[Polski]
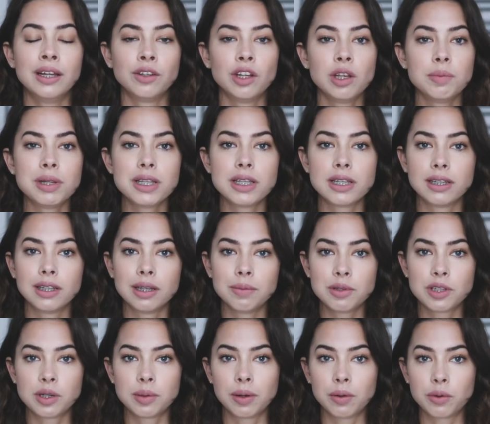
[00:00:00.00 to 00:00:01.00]
No i między
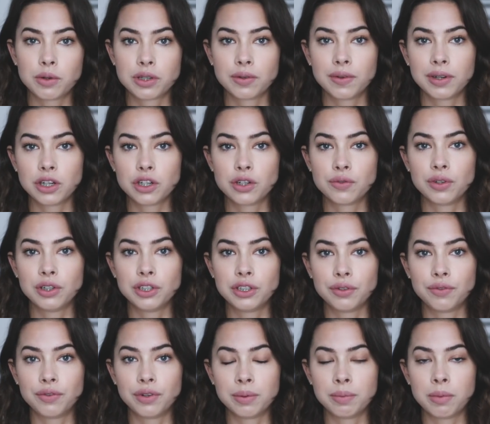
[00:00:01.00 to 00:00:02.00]
innymi zrobiłam głosowanie, czy
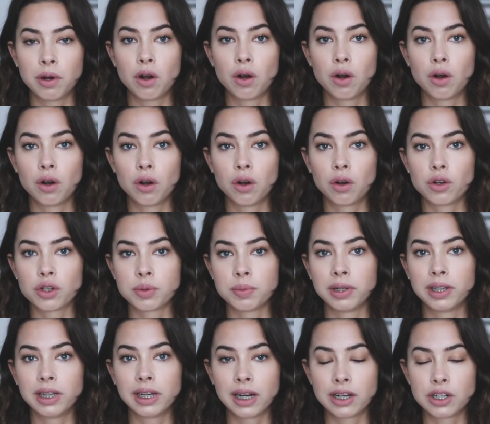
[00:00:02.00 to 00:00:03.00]
wolicie film o
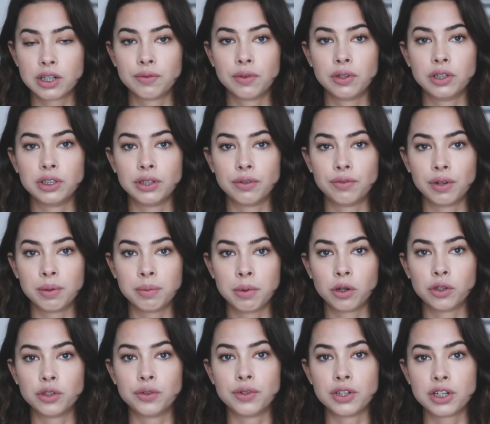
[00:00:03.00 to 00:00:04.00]
kosmetykach, czy wolicie film
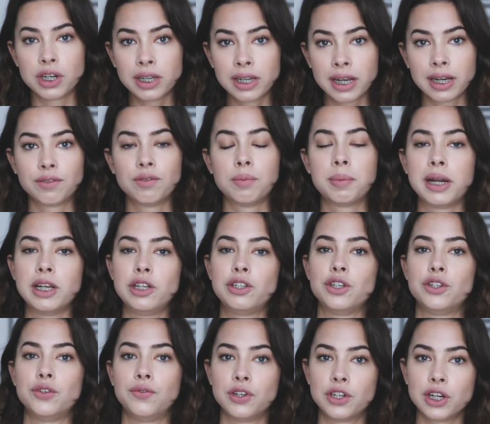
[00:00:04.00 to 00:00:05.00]
o ćwiczeniach.
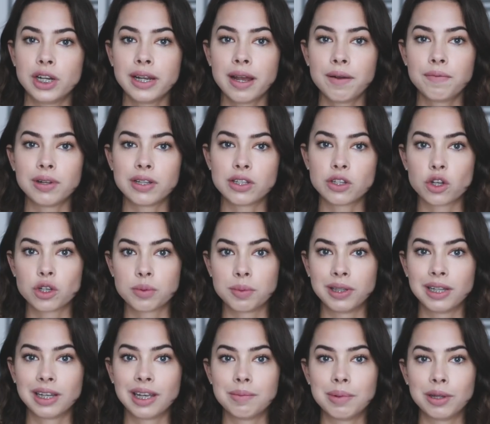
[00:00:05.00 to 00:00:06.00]
Wybraliście ćwiczenia, więc
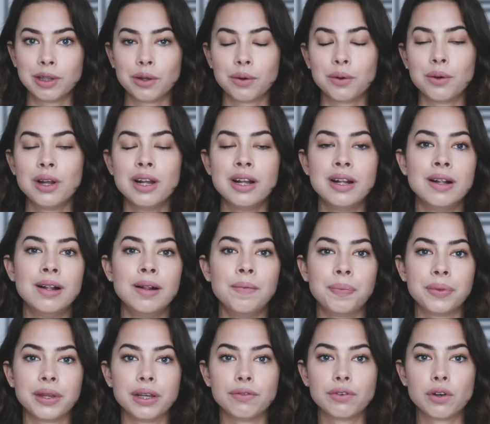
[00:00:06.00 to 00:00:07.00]
kosmetyki będą
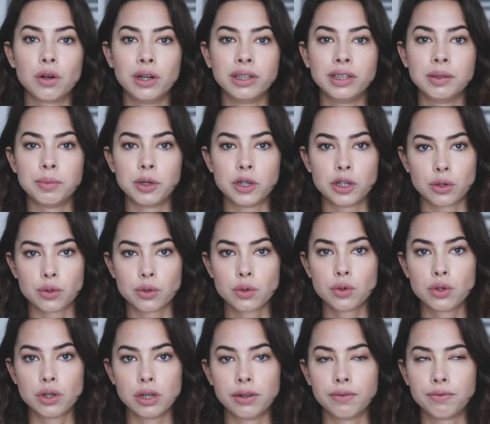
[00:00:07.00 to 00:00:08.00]
e, w kolejnym
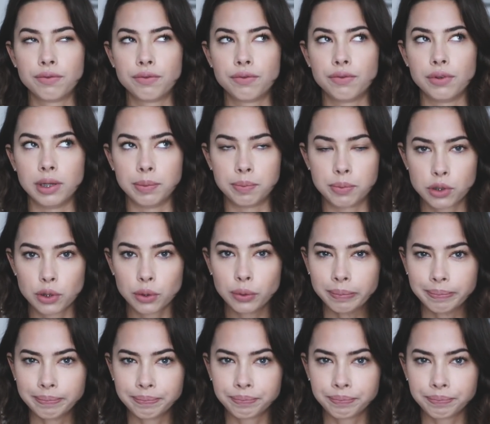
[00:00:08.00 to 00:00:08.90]
miesiącu, czyli w lipcu.